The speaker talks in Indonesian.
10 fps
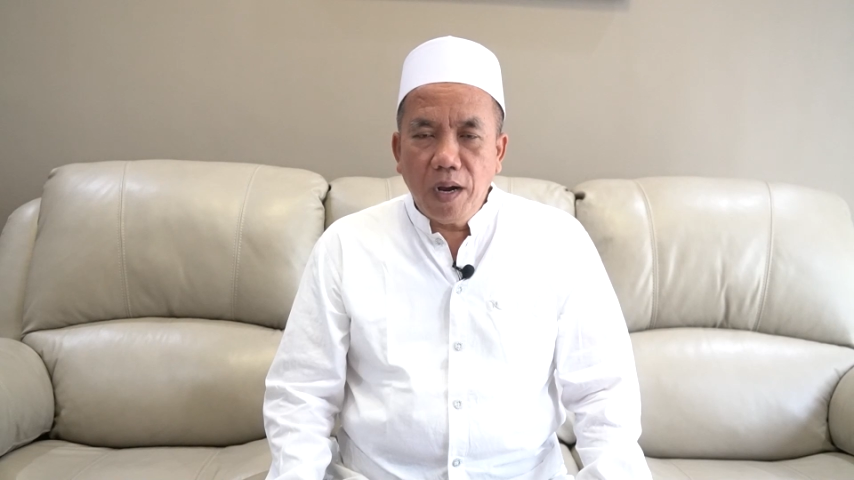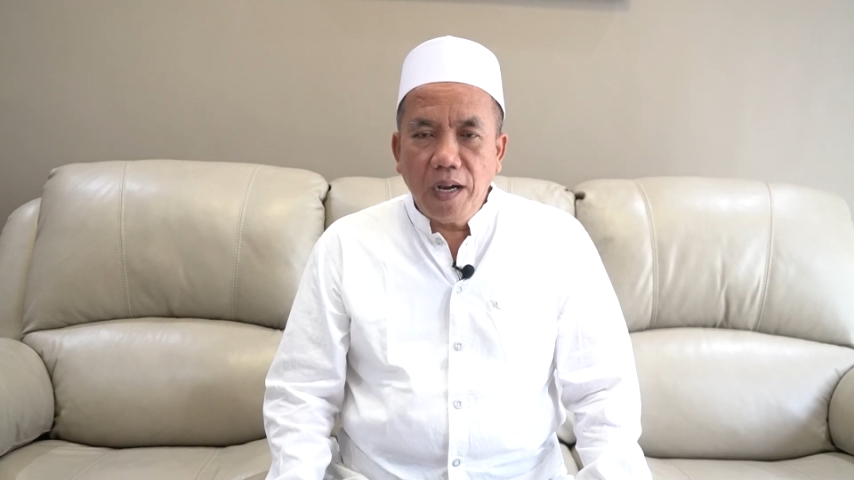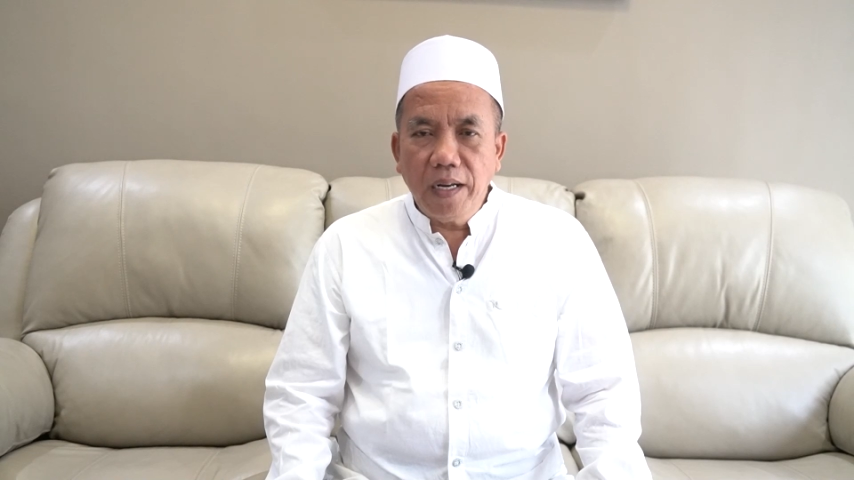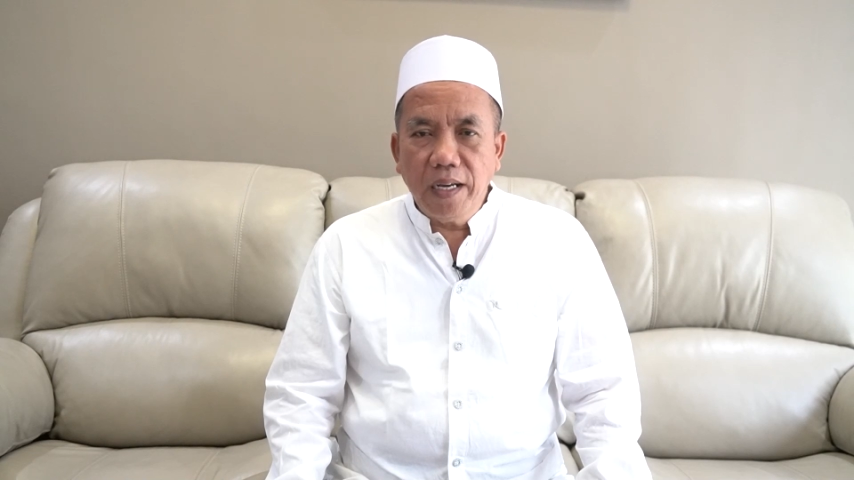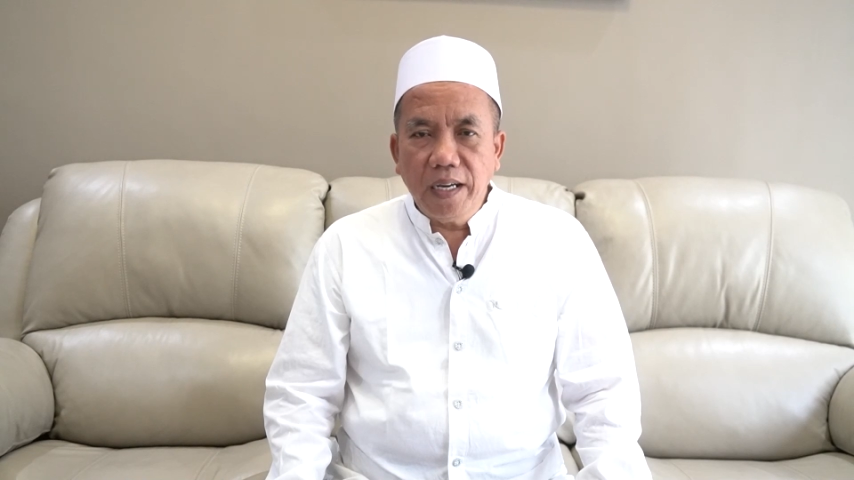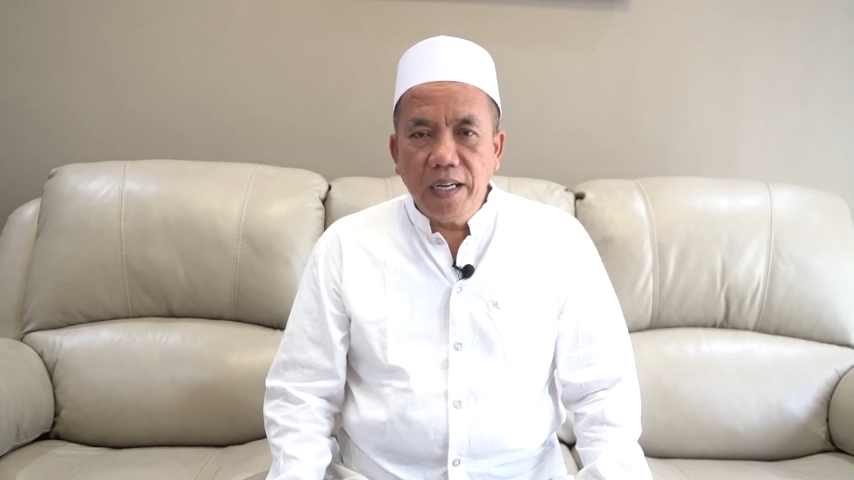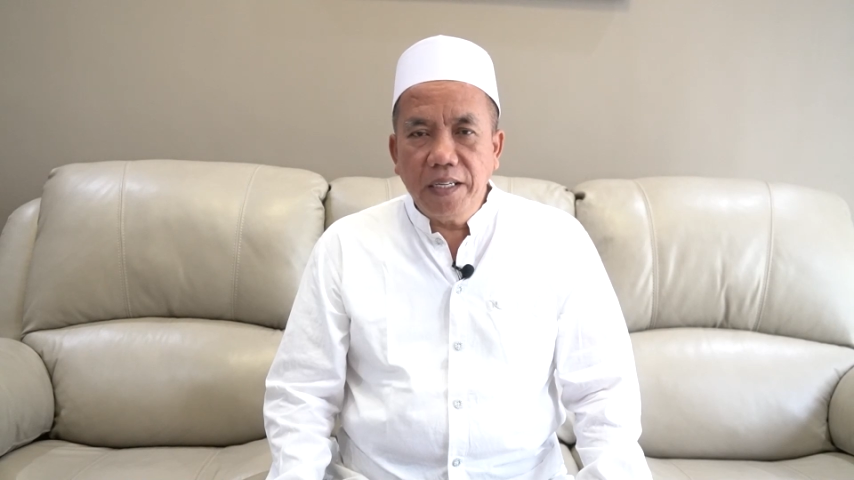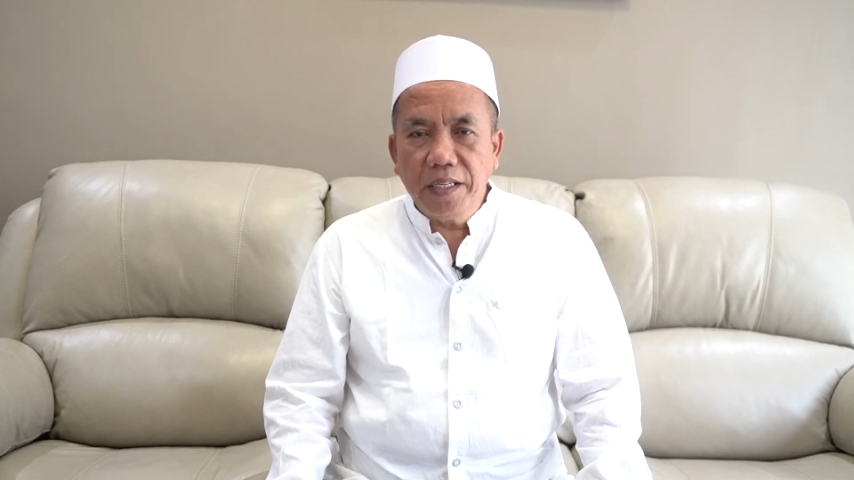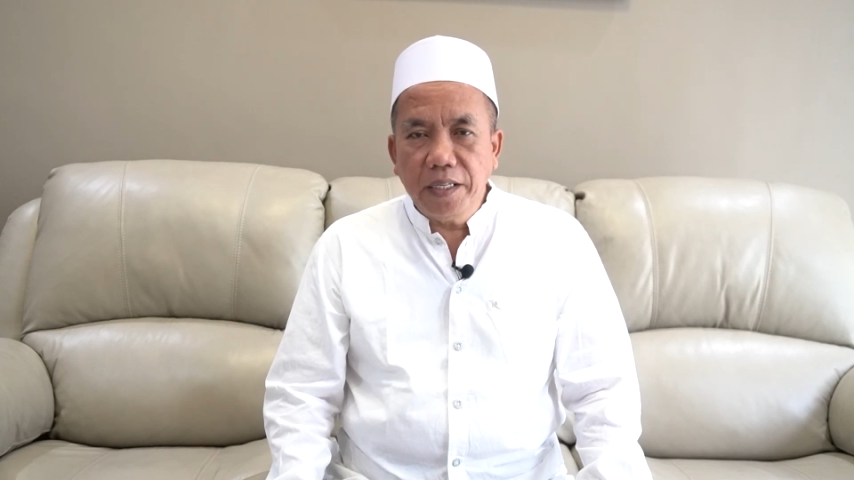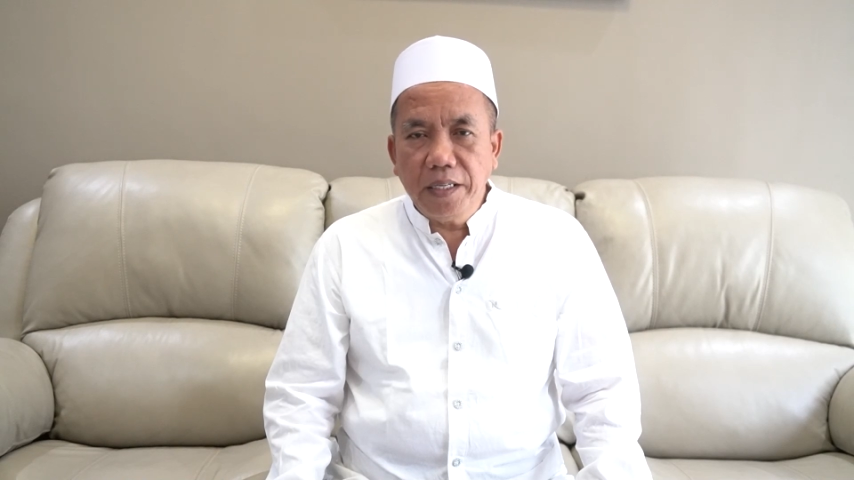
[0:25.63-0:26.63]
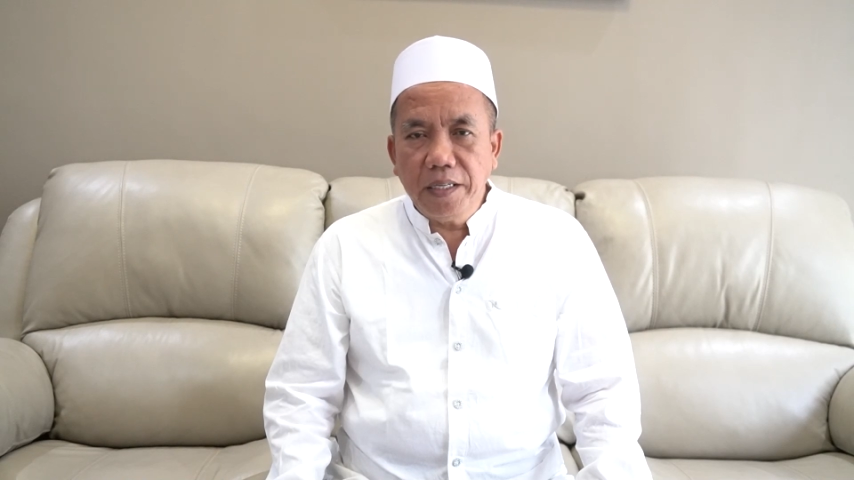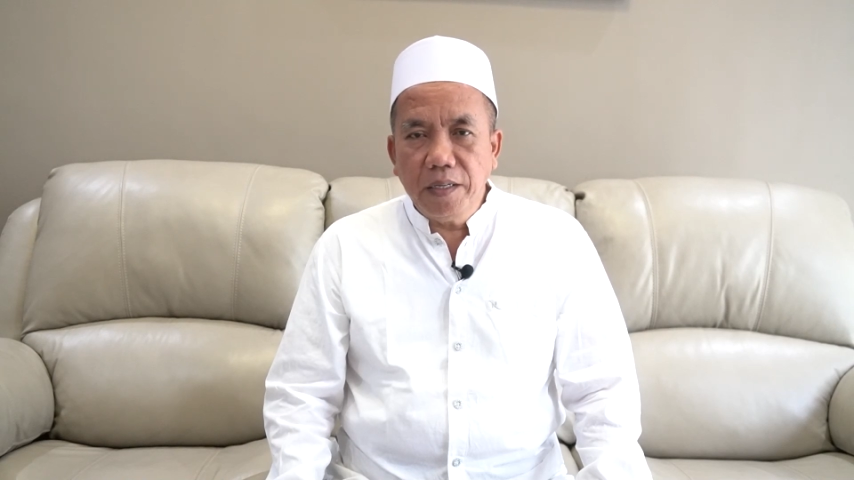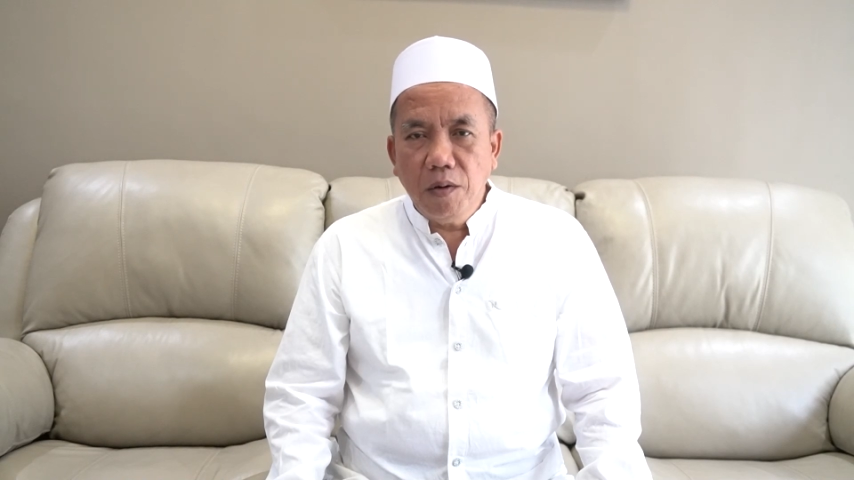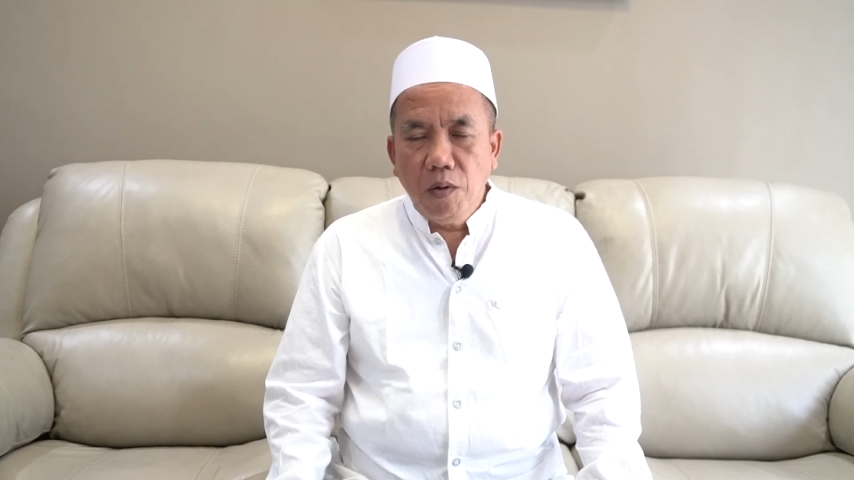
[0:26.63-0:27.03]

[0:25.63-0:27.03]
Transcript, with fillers: wa ala alihi